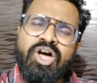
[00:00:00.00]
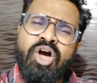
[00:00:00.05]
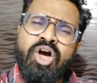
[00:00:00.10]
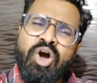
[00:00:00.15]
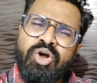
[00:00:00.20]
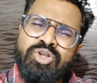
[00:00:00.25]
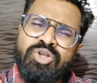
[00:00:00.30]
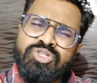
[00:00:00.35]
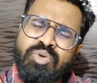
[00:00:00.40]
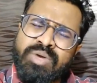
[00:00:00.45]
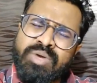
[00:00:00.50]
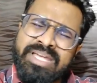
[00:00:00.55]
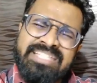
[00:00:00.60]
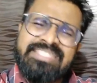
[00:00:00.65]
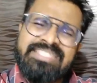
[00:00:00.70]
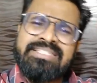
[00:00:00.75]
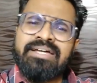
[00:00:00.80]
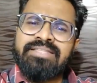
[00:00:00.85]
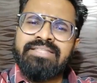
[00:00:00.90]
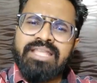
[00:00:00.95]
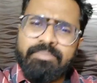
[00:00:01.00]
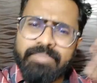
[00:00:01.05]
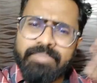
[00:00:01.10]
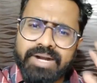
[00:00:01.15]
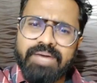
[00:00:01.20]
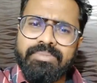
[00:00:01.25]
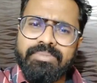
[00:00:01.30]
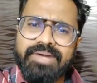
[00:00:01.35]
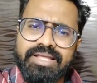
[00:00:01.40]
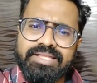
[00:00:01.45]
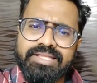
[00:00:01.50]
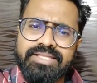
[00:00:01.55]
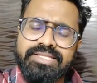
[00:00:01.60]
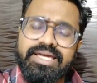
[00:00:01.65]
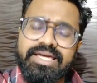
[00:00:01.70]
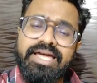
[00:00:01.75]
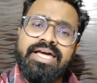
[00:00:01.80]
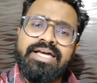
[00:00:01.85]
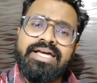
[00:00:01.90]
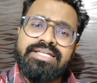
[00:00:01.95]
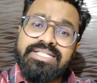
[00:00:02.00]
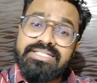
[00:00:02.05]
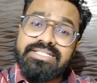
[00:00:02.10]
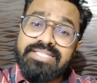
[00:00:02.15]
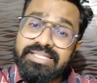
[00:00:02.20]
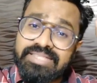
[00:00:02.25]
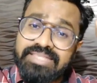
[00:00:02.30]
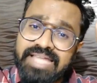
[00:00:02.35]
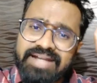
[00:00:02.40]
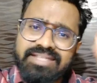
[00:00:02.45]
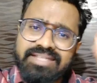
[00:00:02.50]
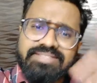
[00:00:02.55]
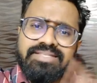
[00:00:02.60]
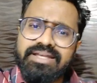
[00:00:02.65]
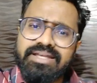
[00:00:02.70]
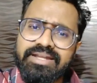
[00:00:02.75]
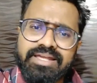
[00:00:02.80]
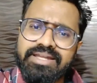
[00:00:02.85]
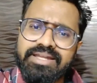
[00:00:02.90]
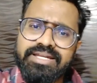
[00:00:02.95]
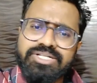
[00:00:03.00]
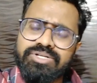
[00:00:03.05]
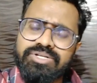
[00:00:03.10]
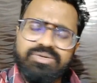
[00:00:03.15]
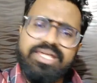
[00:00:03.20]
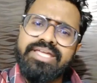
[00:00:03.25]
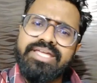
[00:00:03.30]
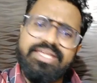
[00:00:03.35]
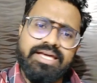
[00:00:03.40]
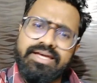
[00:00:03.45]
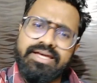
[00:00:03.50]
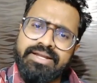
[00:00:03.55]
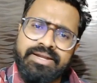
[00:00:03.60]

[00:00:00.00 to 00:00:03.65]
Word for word: और उसको इस कदर बड़ा बना देता है जैसा दैट इज़ द रियल इश्यू नहीं यार